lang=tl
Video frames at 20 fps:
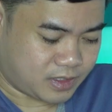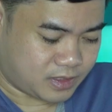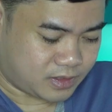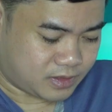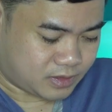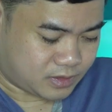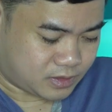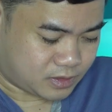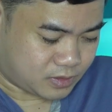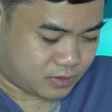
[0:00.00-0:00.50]

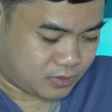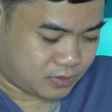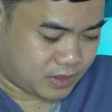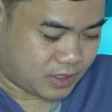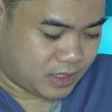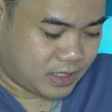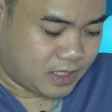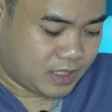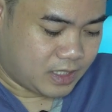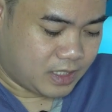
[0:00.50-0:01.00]
hour. So,
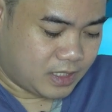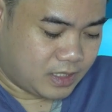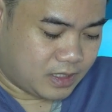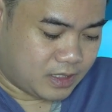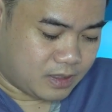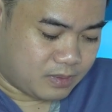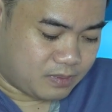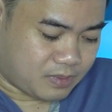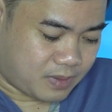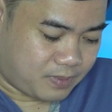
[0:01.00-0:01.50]

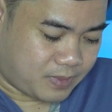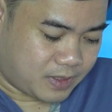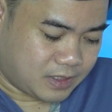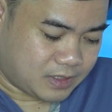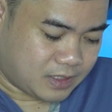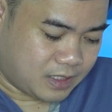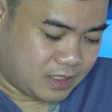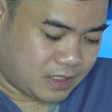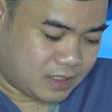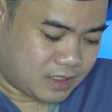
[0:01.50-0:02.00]

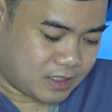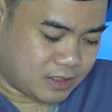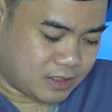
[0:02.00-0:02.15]
papalitan lang